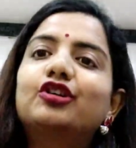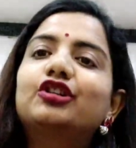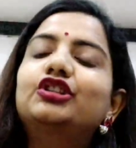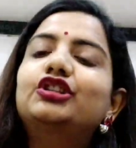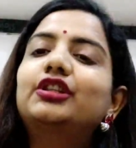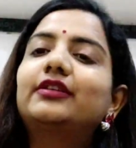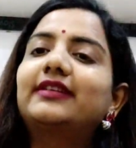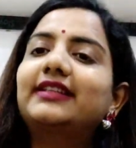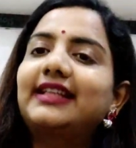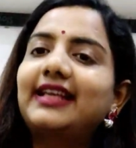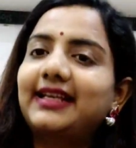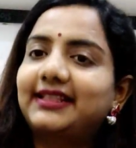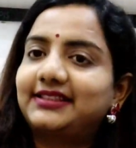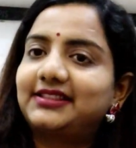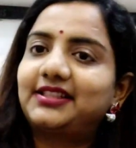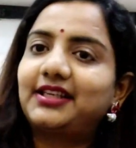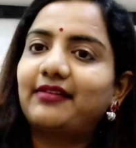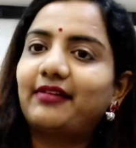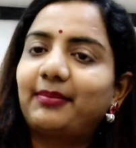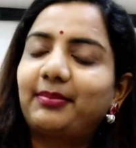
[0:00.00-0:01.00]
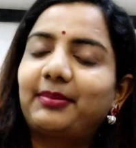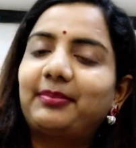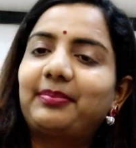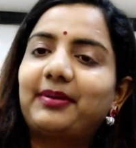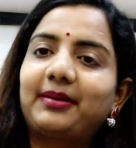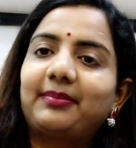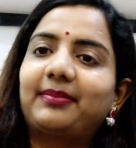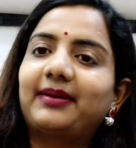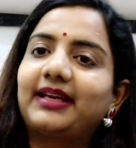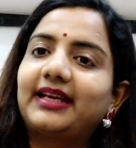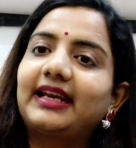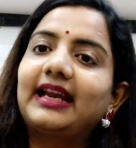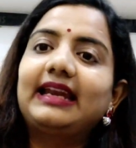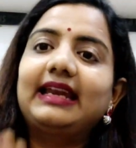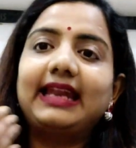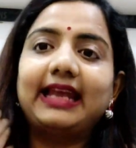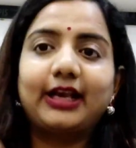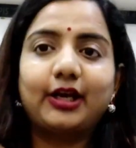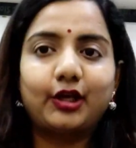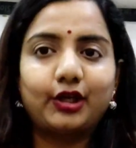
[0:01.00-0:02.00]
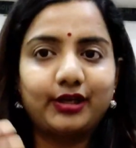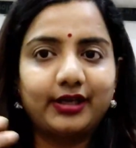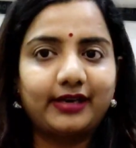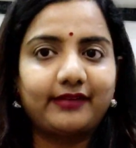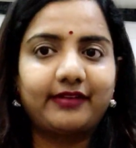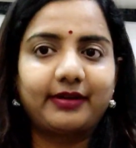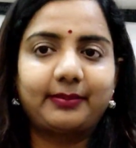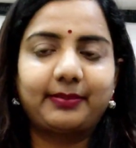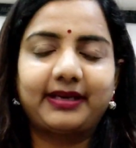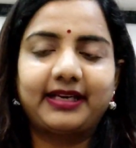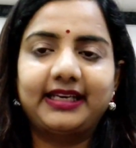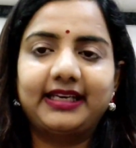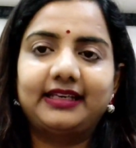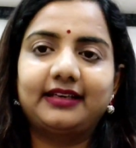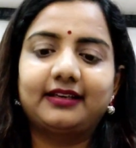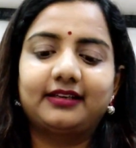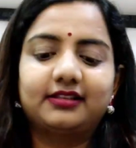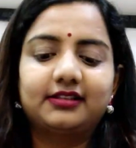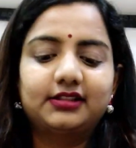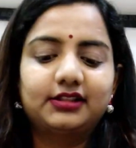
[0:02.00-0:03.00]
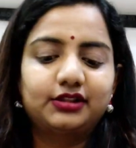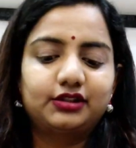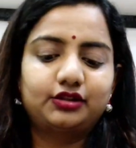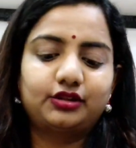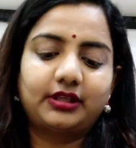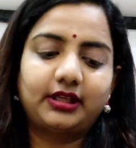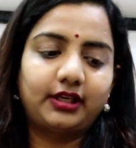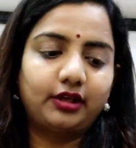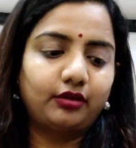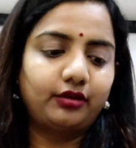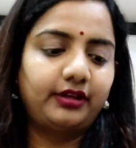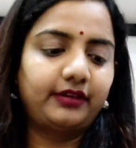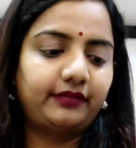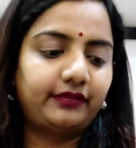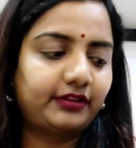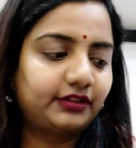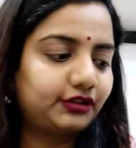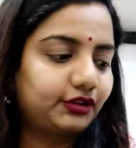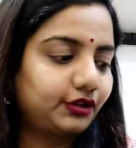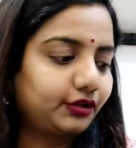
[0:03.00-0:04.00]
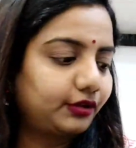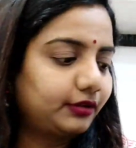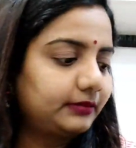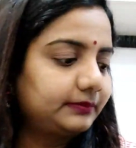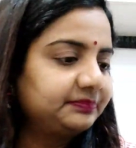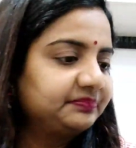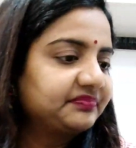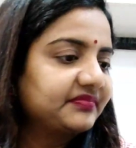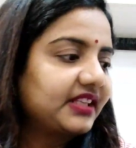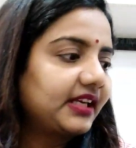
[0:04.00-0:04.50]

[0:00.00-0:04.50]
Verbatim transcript: கொஞ்சம் வந்து எக்ஸ்ட்ராவாக ப்ரிப்பேர் பண்ணீங்கன்னா நெக்கையும் கவர் பண்ணிக்கலாம் ஸோ நல்ல ஒரு டிஃப்ரென்ஸ் இருக்கும்